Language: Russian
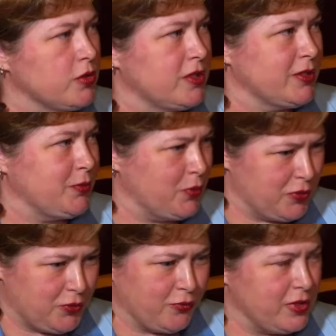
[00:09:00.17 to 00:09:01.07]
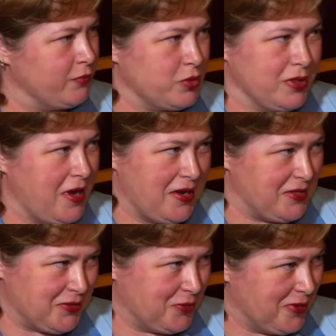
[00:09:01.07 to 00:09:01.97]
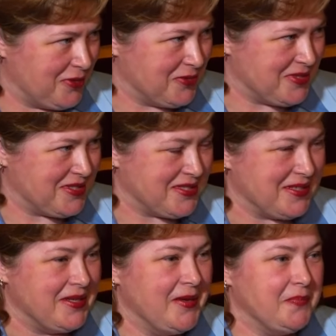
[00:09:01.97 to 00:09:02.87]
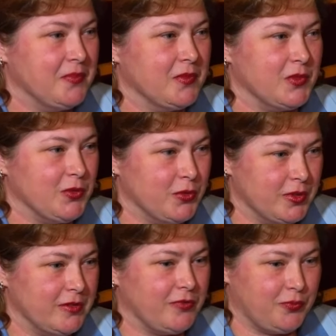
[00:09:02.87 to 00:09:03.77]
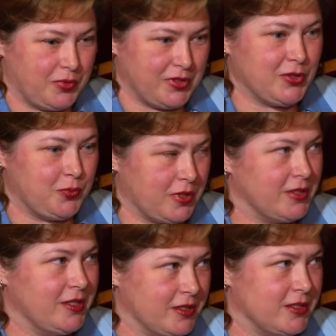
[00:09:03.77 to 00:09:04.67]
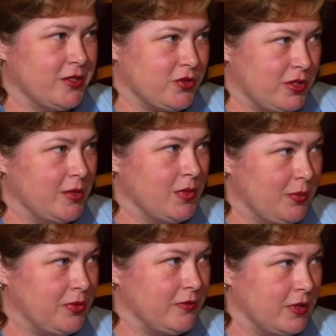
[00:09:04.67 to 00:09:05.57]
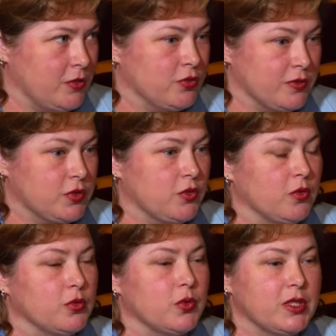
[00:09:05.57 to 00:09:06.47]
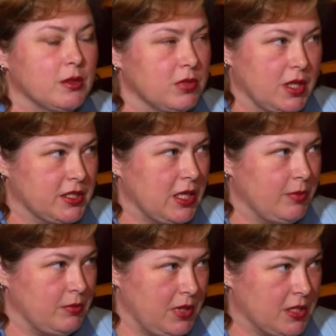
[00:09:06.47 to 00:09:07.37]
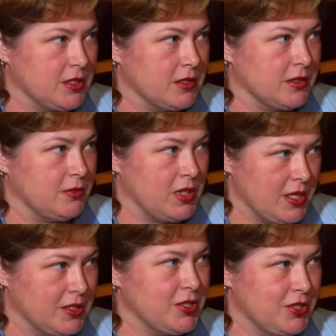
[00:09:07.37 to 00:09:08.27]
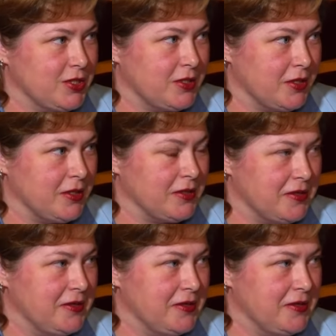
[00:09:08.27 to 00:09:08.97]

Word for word: до сих пор еще в не музыкальной школе учится? Ну и, в принципе, родители на следующий день меня привели уже в школу. Но это был октябрь месяц, и меня зачислили.